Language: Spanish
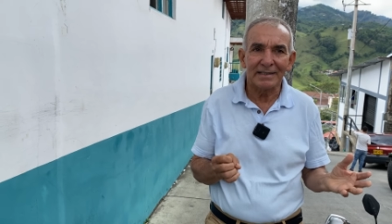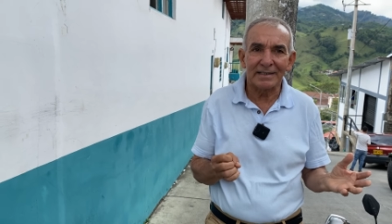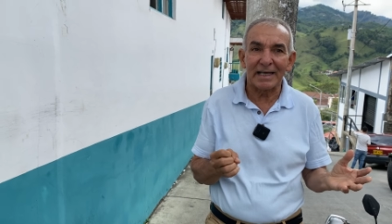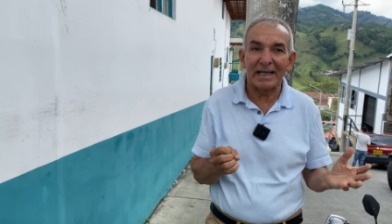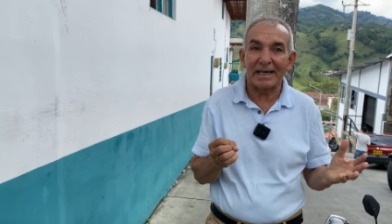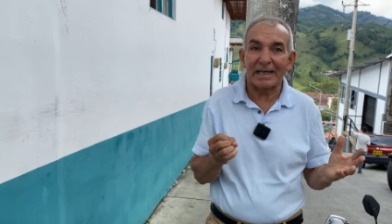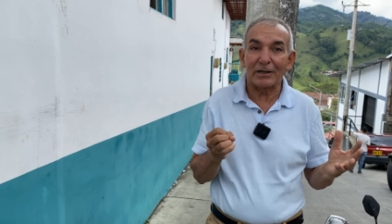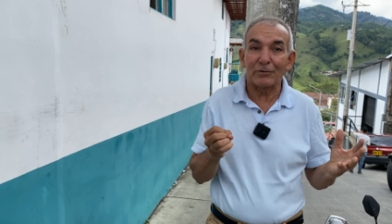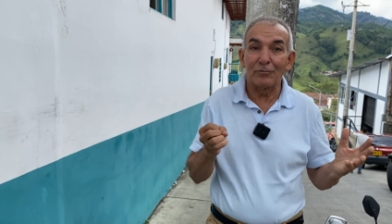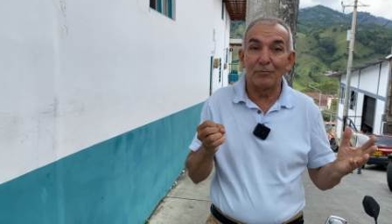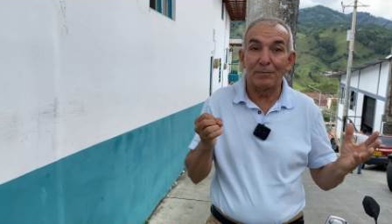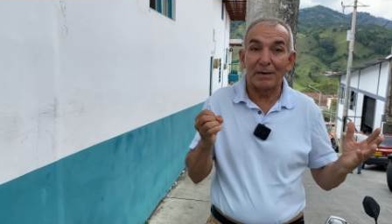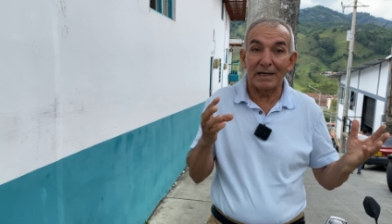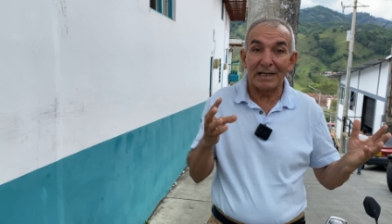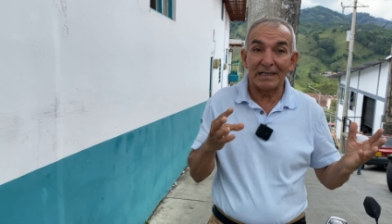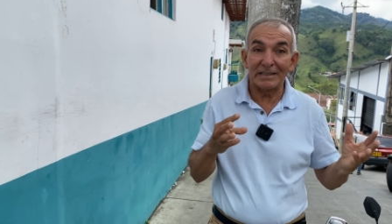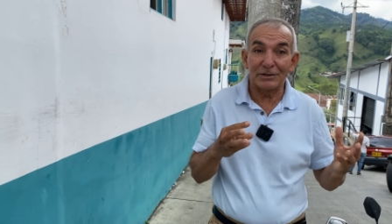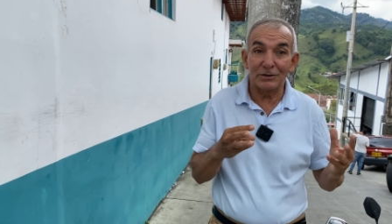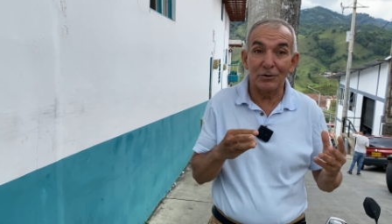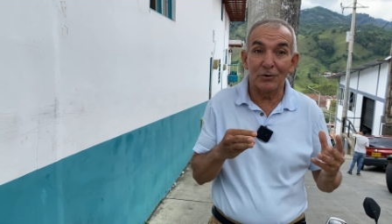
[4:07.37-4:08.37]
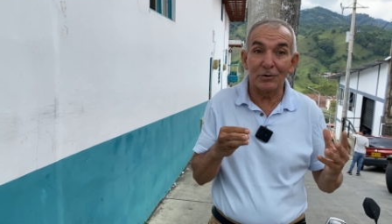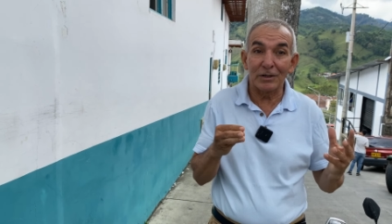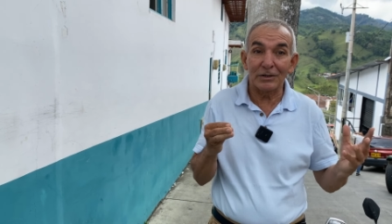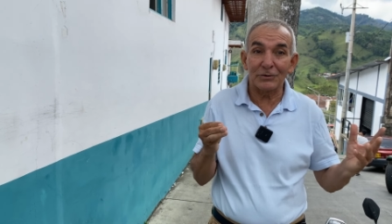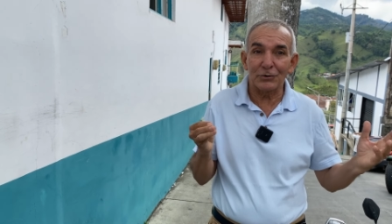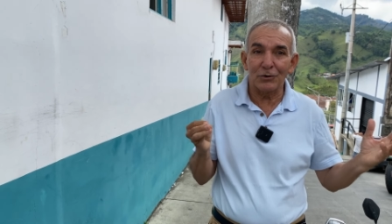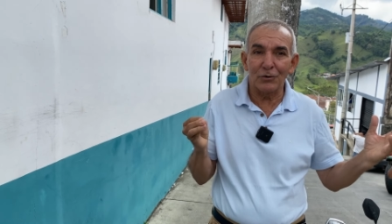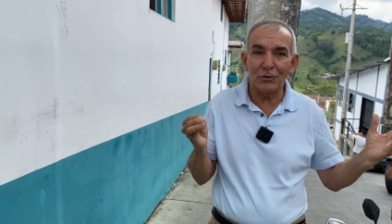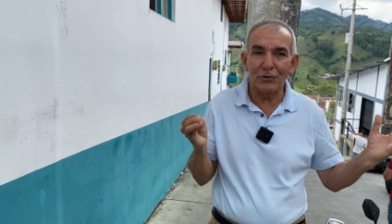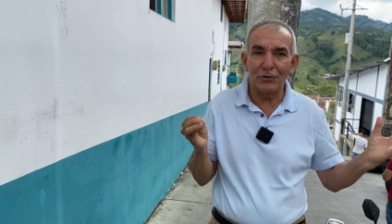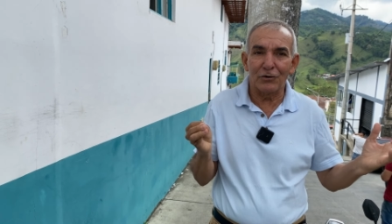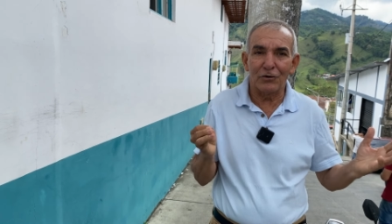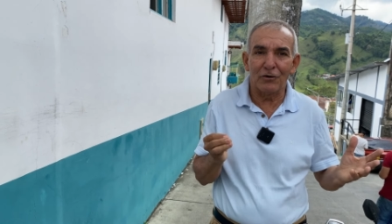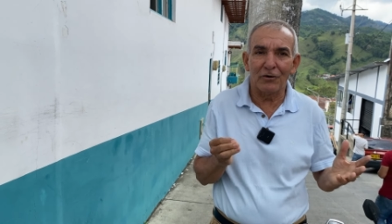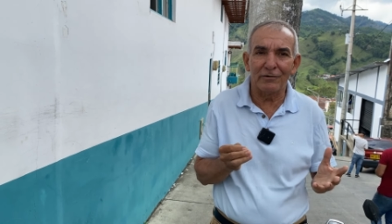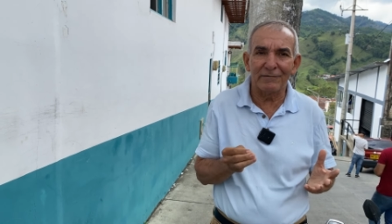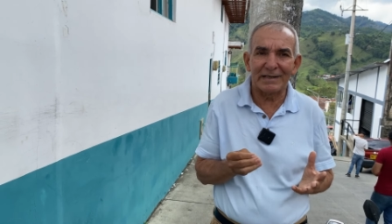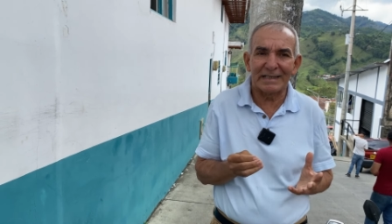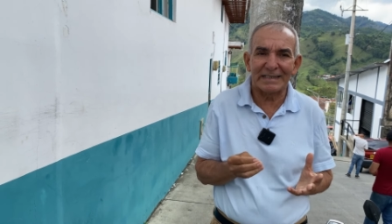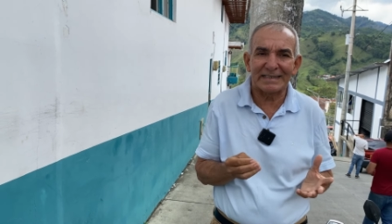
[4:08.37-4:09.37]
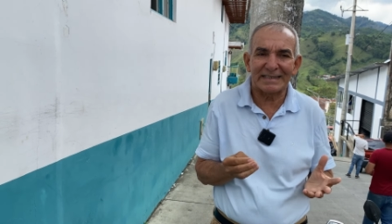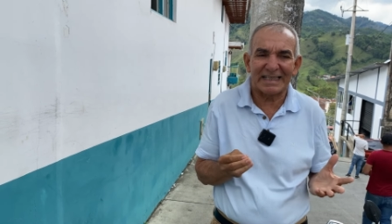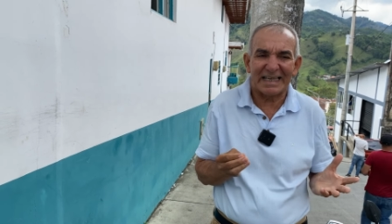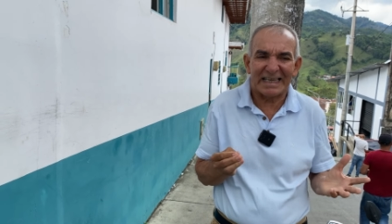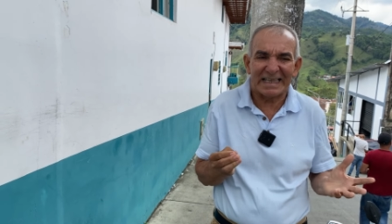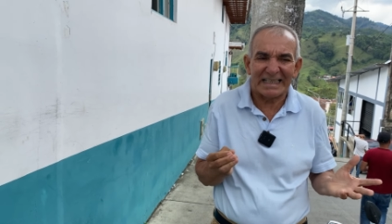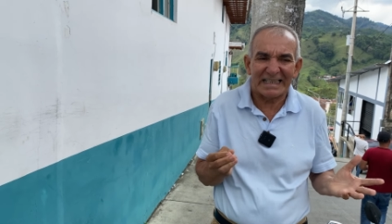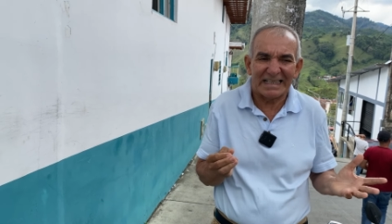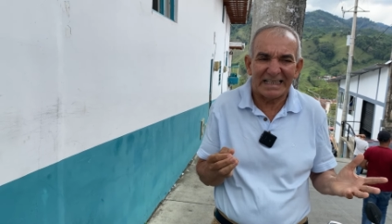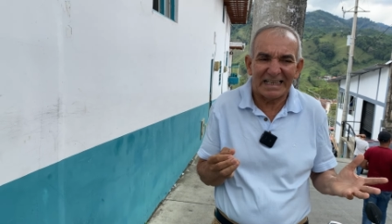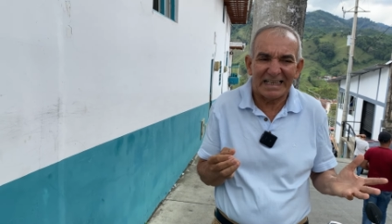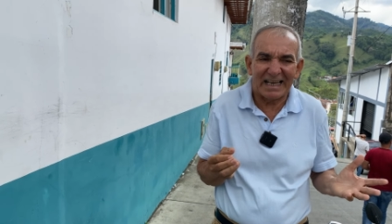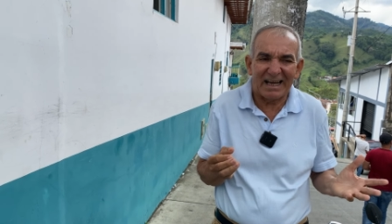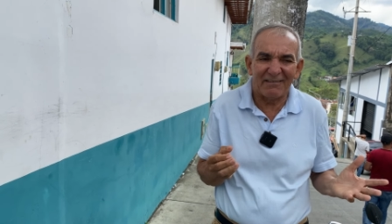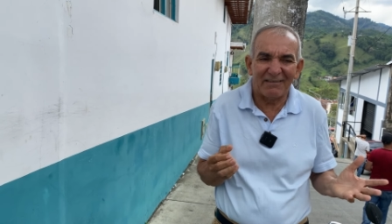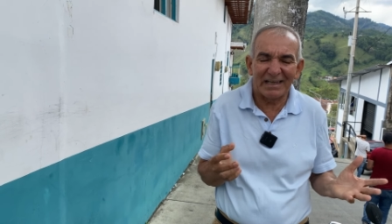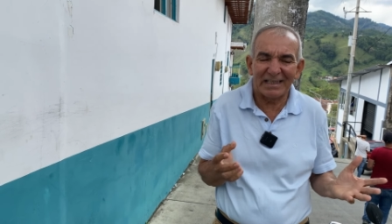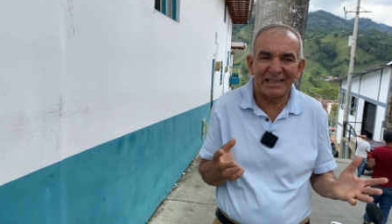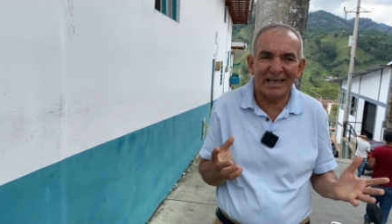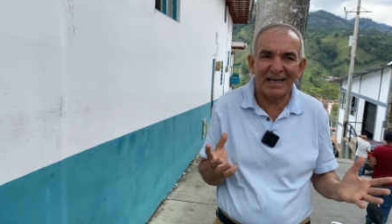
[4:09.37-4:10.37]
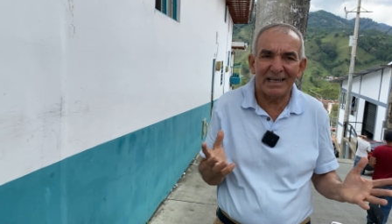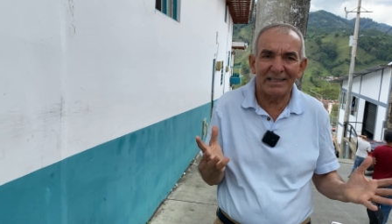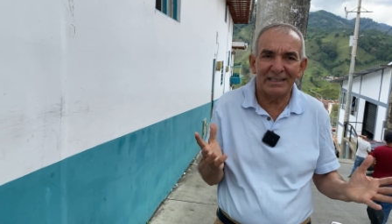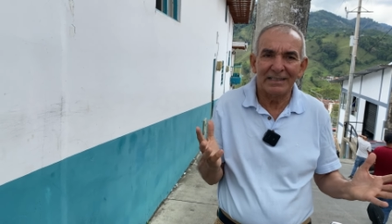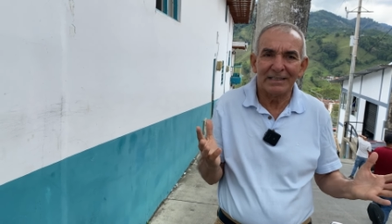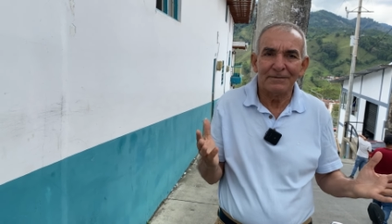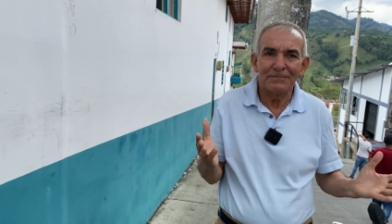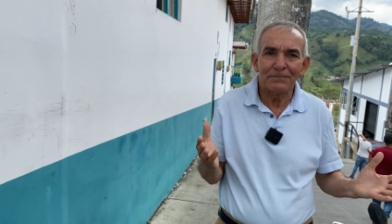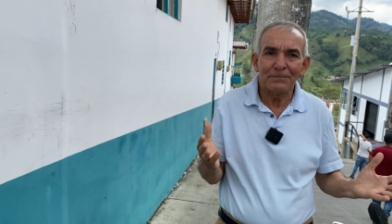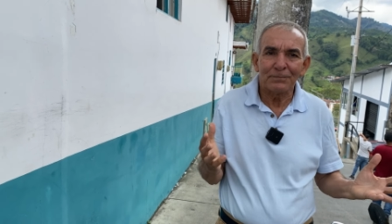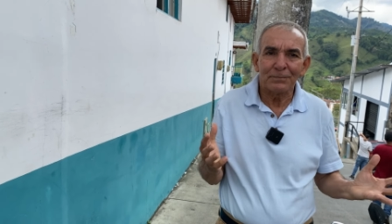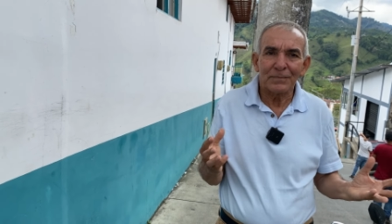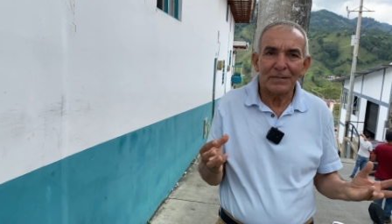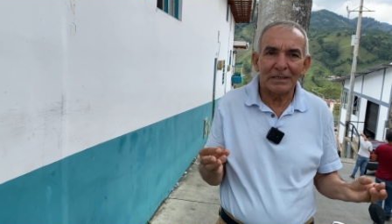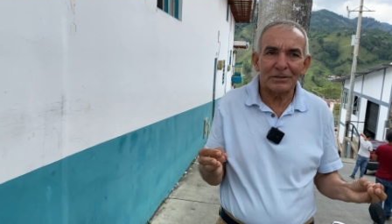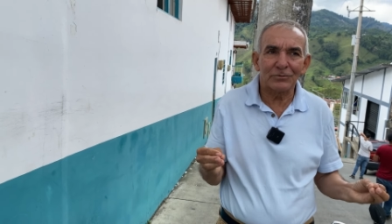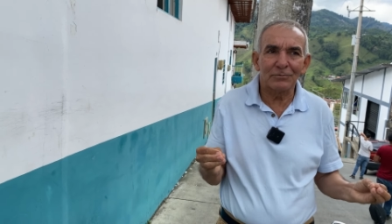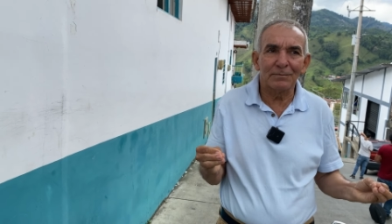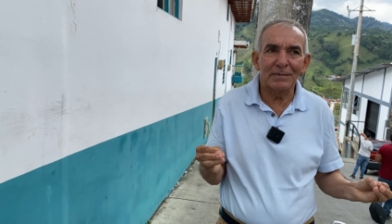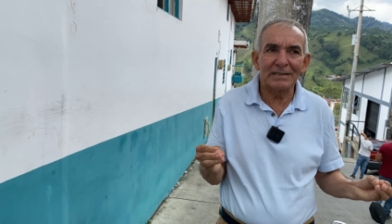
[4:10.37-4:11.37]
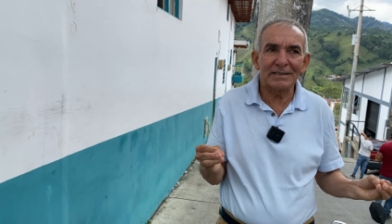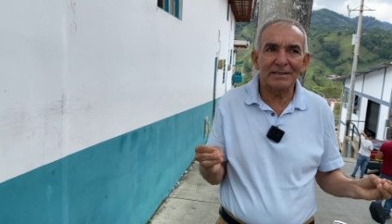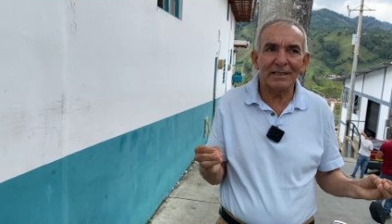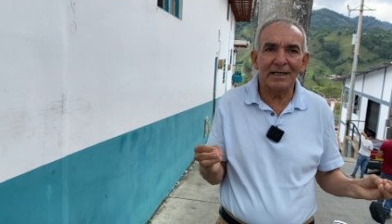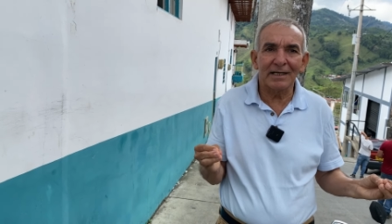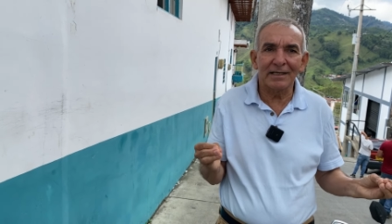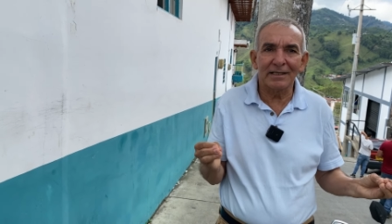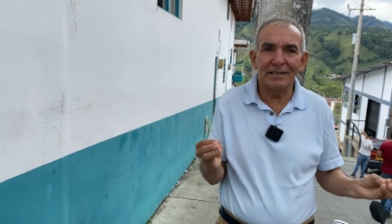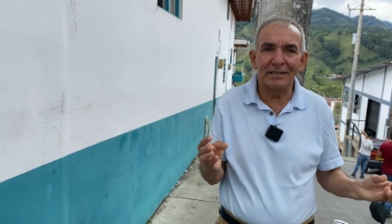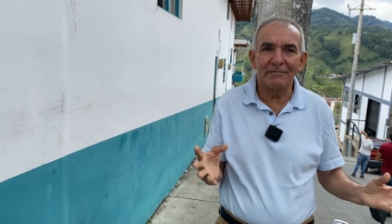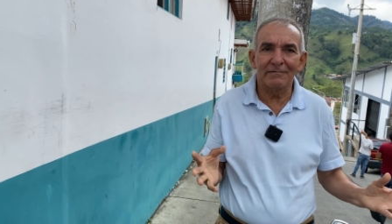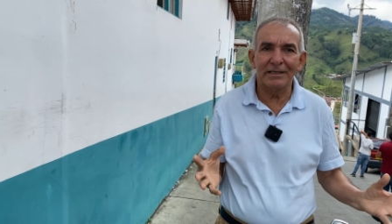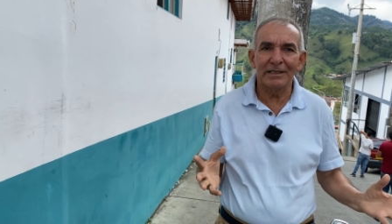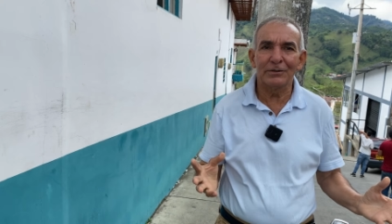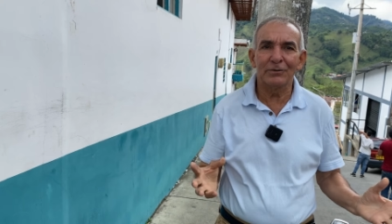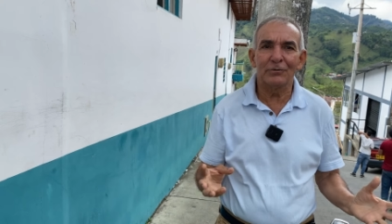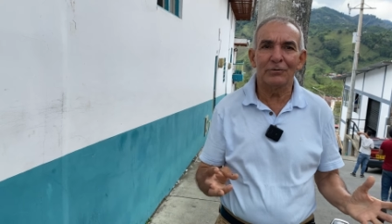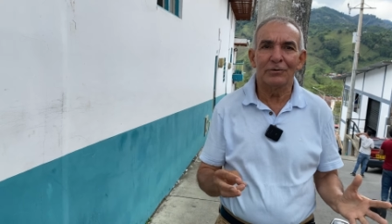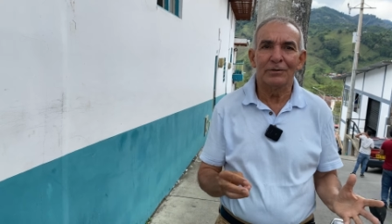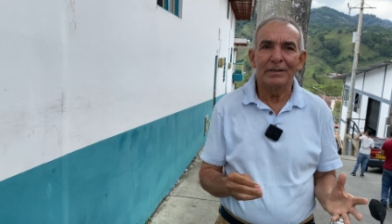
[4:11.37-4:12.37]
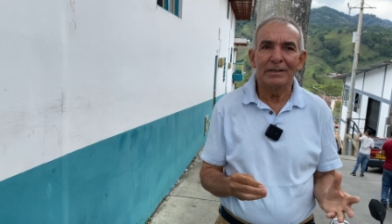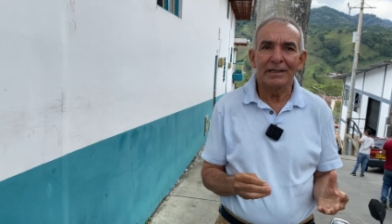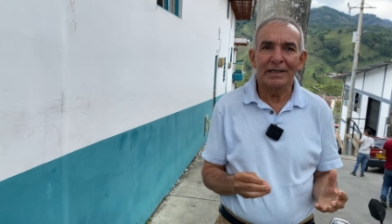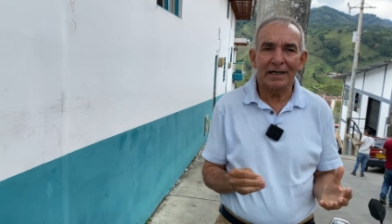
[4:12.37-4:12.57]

de recuperación a todos los jóvenes, que la verdad es un mensaje divino,